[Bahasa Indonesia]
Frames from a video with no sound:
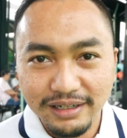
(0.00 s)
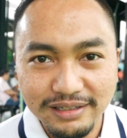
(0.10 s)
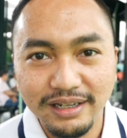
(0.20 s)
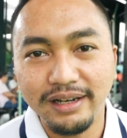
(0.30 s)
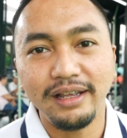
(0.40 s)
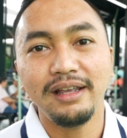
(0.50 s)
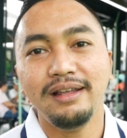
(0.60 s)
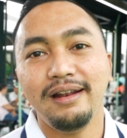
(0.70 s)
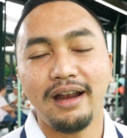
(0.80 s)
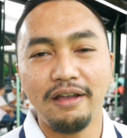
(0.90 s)
Di sini
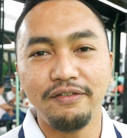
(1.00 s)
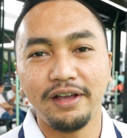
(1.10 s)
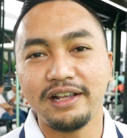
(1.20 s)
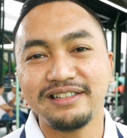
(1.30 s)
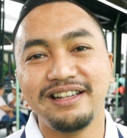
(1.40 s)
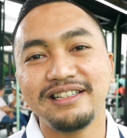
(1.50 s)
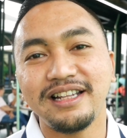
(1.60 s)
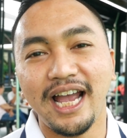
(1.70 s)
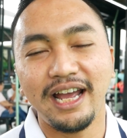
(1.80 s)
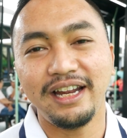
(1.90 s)
driving range di
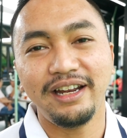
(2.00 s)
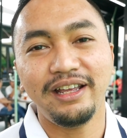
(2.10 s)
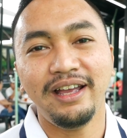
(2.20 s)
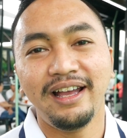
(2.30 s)
Senayan ini